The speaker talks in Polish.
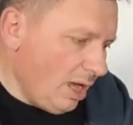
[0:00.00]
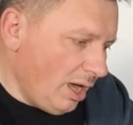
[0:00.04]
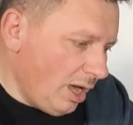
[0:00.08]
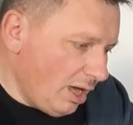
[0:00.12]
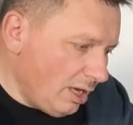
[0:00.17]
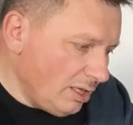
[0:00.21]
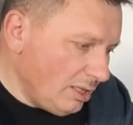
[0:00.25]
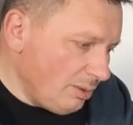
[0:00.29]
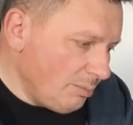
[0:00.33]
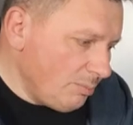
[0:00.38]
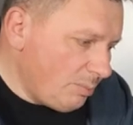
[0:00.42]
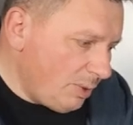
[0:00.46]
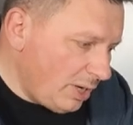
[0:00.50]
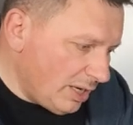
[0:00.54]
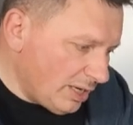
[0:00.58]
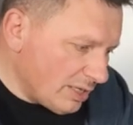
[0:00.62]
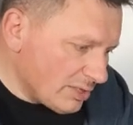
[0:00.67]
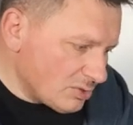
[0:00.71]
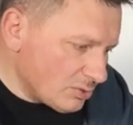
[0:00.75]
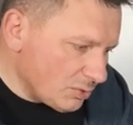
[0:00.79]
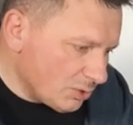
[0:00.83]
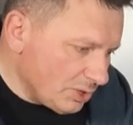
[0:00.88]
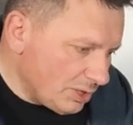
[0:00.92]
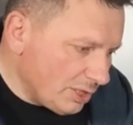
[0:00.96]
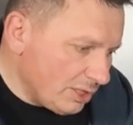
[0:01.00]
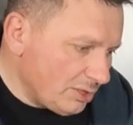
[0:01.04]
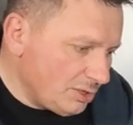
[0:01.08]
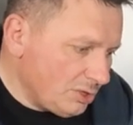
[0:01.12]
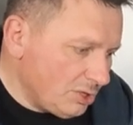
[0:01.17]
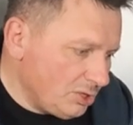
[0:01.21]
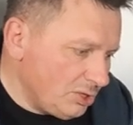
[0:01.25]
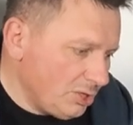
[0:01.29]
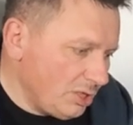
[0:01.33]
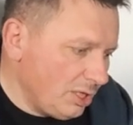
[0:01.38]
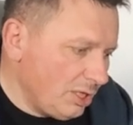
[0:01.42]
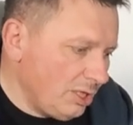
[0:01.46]
ale bardzo
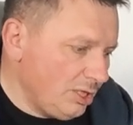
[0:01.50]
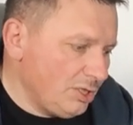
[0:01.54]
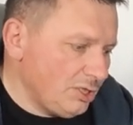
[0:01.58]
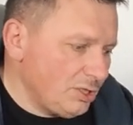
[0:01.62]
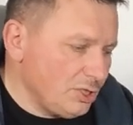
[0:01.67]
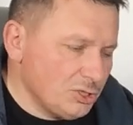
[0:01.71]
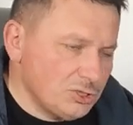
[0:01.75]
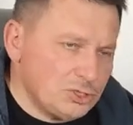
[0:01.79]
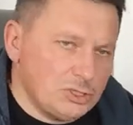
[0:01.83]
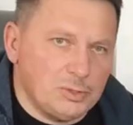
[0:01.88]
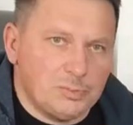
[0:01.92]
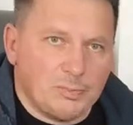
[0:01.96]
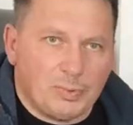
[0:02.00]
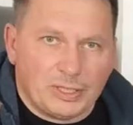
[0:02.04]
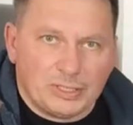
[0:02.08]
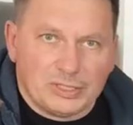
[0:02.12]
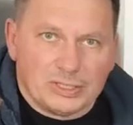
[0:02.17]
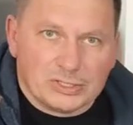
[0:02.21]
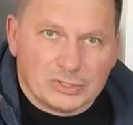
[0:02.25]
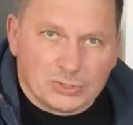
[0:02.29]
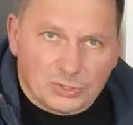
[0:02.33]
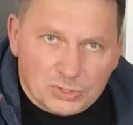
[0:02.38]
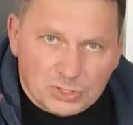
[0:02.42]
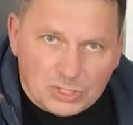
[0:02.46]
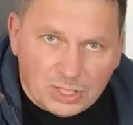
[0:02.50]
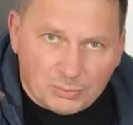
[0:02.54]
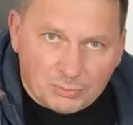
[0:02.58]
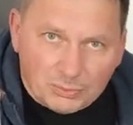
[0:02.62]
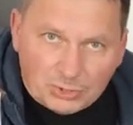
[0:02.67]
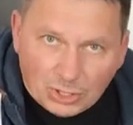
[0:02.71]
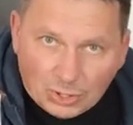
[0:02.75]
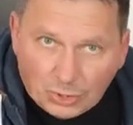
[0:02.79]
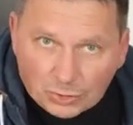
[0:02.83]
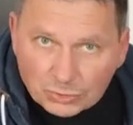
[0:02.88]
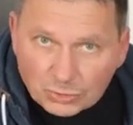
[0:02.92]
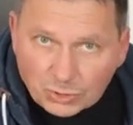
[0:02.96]
chętnie, jeśli pani Zosia
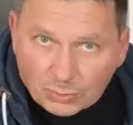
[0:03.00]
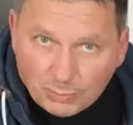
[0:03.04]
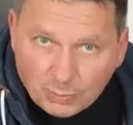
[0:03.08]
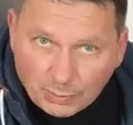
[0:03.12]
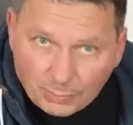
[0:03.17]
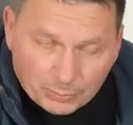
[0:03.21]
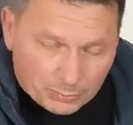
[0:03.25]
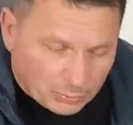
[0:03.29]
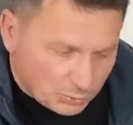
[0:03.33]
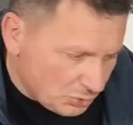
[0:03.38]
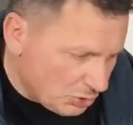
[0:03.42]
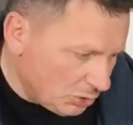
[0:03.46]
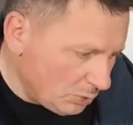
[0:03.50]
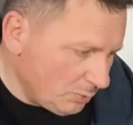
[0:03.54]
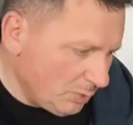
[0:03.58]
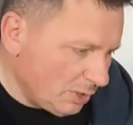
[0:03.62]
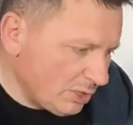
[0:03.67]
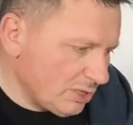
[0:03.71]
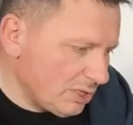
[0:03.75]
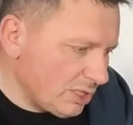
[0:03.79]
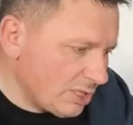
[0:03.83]
mnie o to poprosiła,